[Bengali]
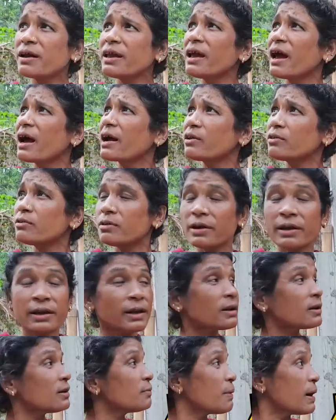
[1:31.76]
কি আগে তো এখানে
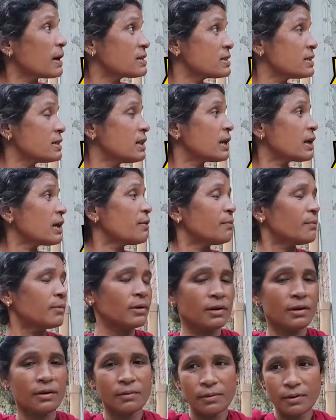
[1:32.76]
একটা ফাঁসি লেগে
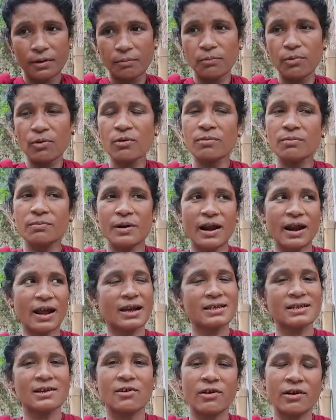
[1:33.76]
বউ মারা
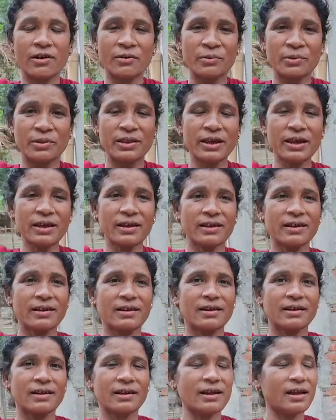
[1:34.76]
গেছে ঘরের মধ্যে কোন
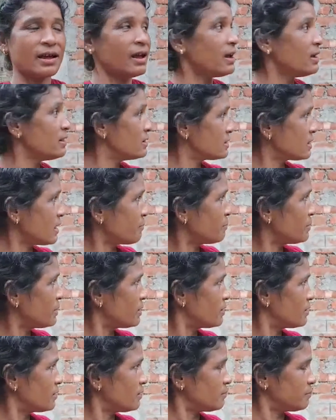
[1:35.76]
ঘরটায় এই যে সামনে
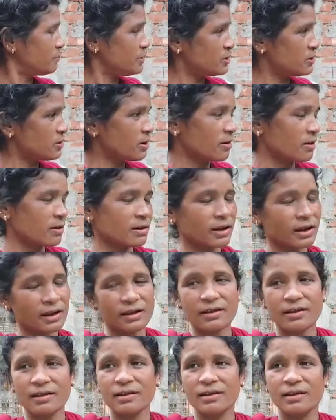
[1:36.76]
হ্যাঁ, হ্যাঁ।
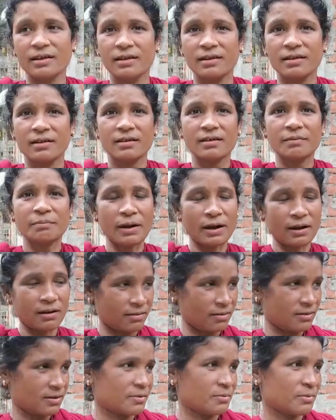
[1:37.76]
পাকা ঘরটায়
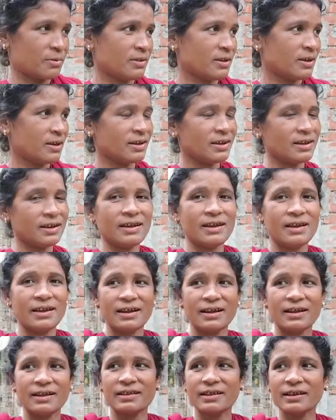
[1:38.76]
হ্যাঁ
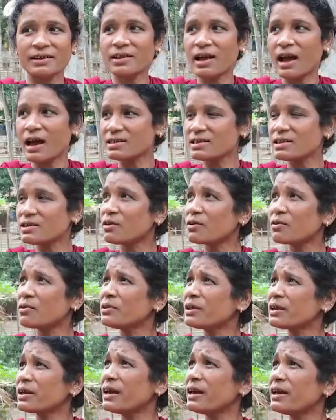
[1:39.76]
আসে তখন
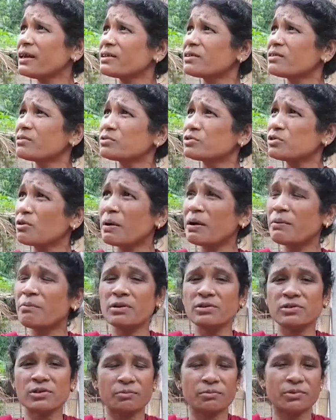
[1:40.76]
থেকে তো সবাই
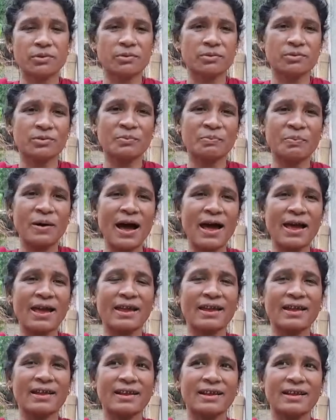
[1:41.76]
বলে শব্দ পায়
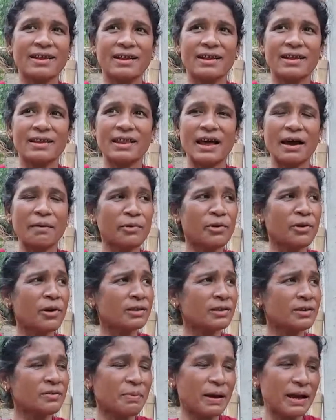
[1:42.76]
আমিও
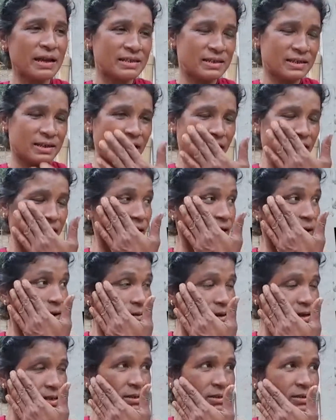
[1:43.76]
একদিন পাইছি কান্নার
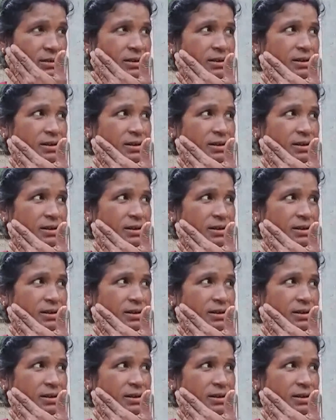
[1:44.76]
আওয়াজ